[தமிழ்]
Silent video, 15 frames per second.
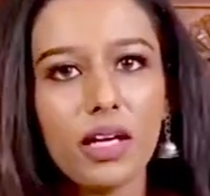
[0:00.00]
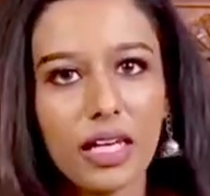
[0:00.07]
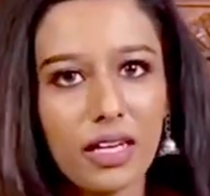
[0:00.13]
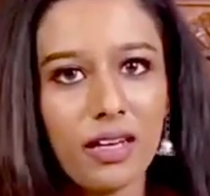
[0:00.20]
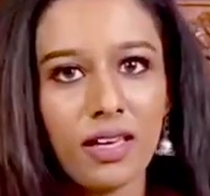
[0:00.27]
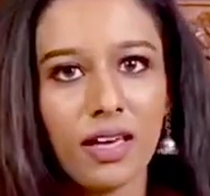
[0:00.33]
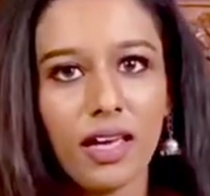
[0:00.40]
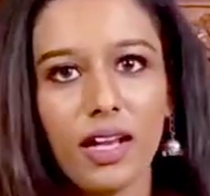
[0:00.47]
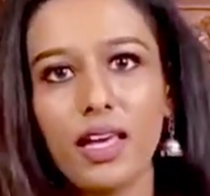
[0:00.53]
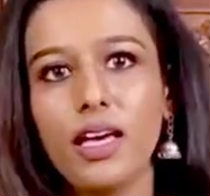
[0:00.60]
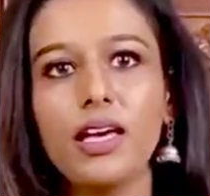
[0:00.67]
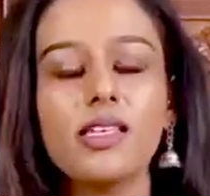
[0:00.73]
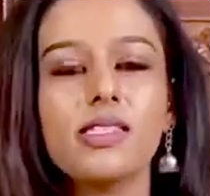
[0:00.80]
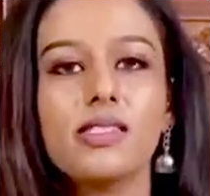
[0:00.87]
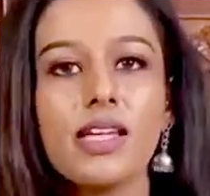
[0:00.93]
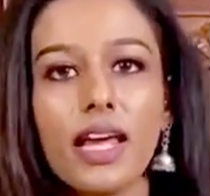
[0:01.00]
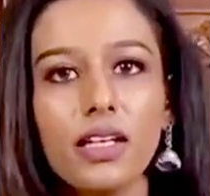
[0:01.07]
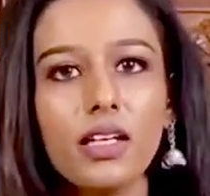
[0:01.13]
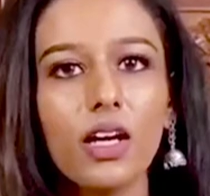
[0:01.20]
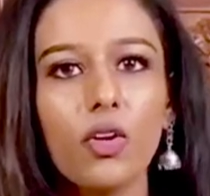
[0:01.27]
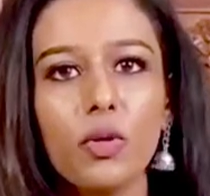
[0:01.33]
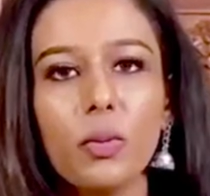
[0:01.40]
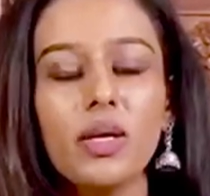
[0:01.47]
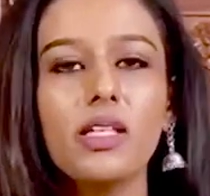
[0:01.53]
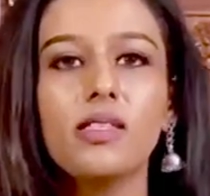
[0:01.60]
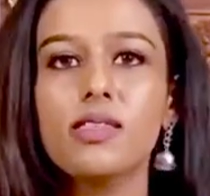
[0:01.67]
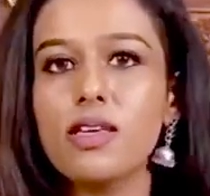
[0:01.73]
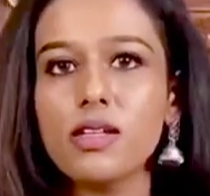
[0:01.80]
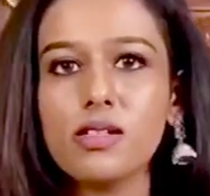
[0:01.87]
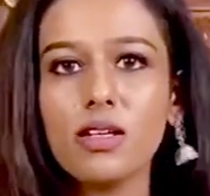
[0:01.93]
இந்தியாவில் ஸ்டேட் கவர்மெண்ட்
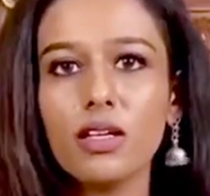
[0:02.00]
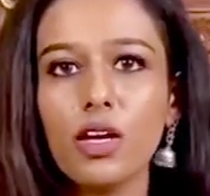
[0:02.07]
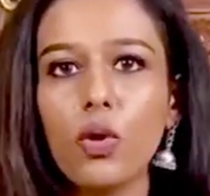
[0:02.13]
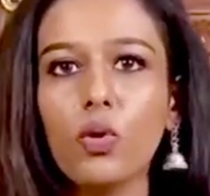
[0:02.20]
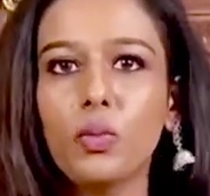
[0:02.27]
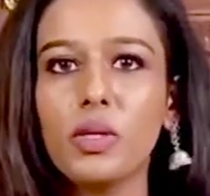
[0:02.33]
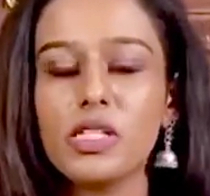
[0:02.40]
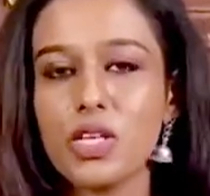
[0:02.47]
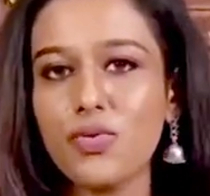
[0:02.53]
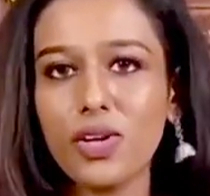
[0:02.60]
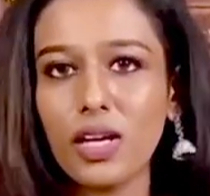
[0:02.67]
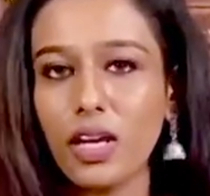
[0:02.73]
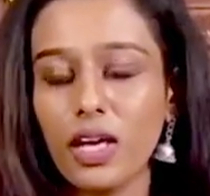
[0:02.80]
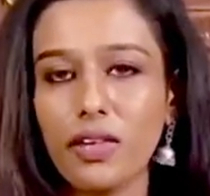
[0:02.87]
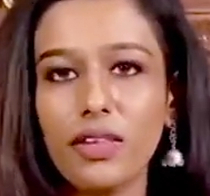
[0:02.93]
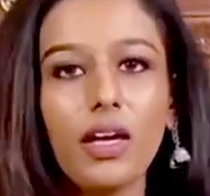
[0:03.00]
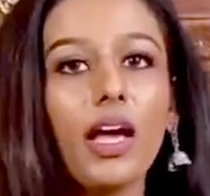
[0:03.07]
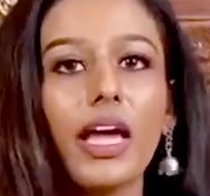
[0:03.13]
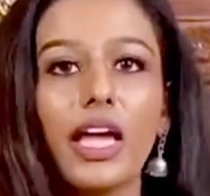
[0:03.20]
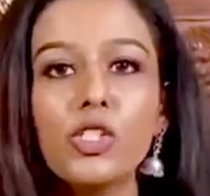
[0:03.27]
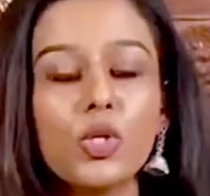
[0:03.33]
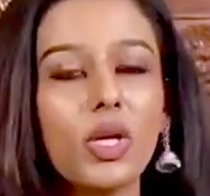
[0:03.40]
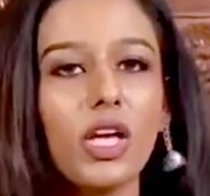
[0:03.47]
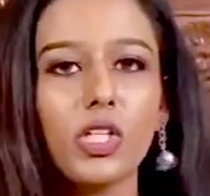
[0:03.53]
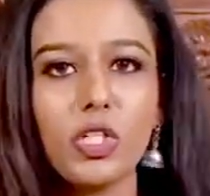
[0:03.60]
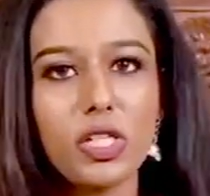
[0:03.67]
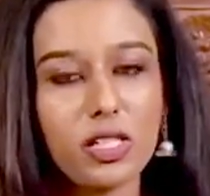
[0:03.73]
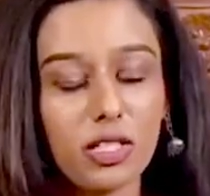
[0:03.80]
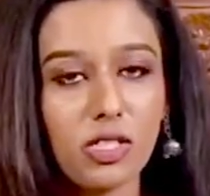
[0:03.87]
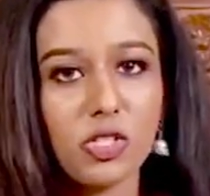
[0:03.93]
சென்ட்ரல் கவர்மெண்ட் இவங்கெல்லாம் தான்
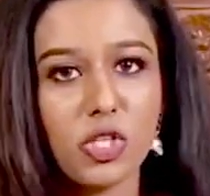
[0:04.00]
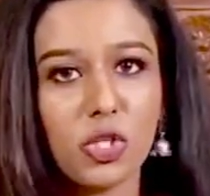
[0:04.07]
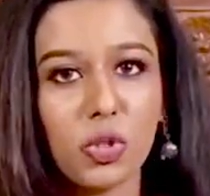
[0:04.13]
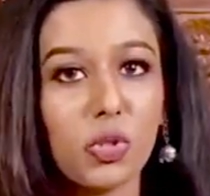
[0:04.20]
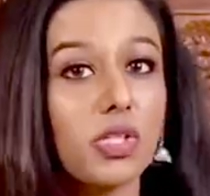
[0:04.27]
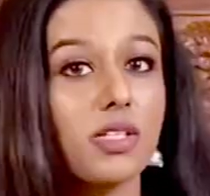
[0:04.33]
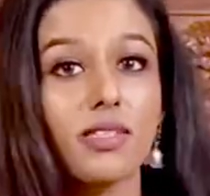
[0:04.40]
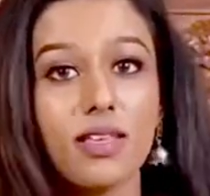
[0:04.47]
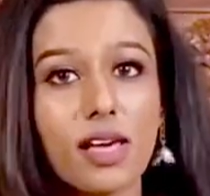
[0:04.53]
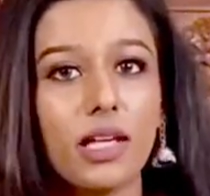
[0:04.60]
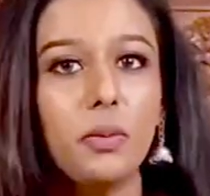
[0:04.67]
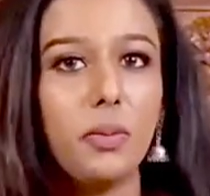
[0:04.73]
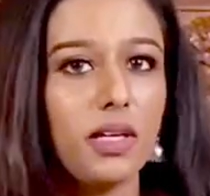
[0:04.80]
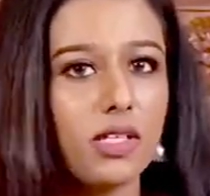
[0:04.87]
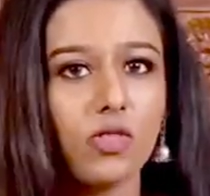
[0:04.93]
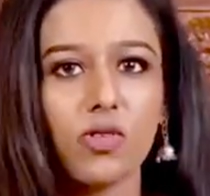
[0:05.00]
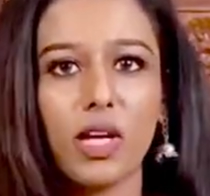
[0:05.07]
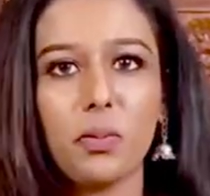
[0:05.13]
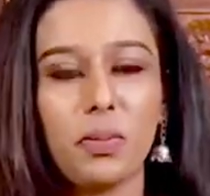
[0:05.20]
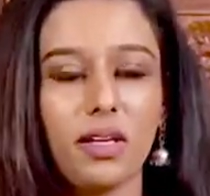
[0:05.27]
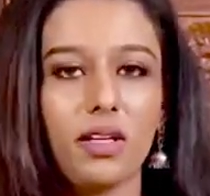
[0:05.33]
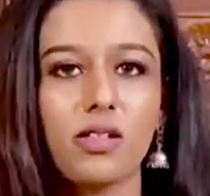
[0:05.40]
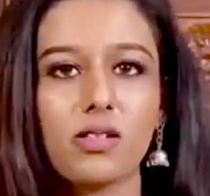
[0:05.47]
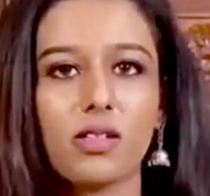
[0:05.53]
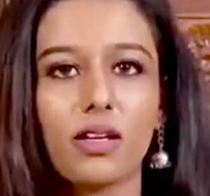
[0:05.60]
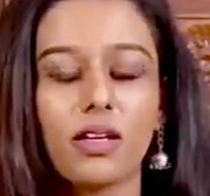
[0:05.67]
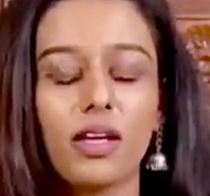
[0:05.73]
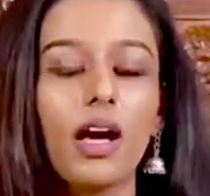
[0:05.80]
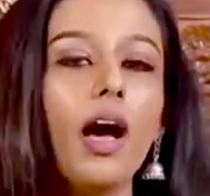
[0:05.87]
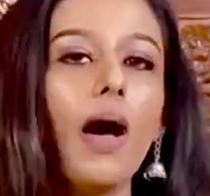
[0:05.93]
எஜுகேஷனல் இன்ஸ்டிடியூஷன்ஸை அட்மினிஸ்ட்ரேட் பண்ணிட்டு
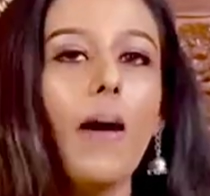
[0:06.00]
இருக்காங்க